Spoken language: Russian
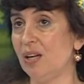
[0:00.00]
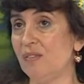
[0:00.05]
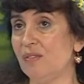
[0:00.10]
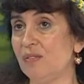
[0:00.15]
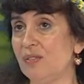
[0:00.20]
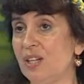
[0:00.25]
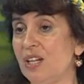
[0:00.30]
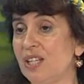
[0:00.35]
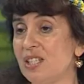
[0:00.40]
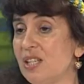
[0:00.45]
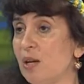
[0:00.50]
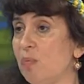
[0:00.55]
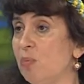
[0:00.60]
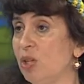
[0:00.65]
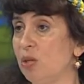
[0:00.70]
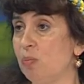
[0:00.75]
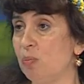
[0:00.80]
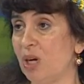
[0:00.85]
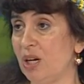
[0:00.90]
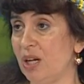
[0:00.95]
для
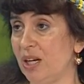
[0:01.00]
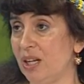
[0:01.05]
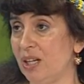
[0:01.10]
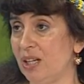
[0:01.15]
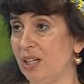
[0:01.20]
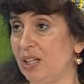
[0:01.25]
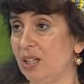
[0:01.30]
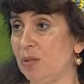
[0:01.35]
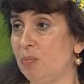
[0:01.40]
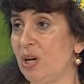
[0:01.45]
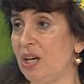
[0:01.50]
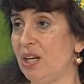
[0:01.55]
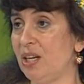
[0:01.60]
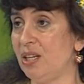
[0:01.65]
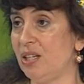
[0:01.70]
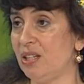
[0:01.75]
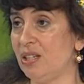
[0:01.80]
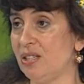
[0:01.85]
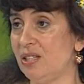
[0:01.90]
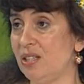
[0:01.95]
самых маленьких.
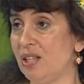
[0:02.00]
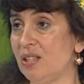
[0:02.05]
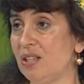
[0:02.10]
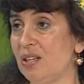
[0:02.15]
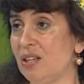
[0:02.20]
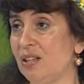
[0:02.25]
Маленькие детки,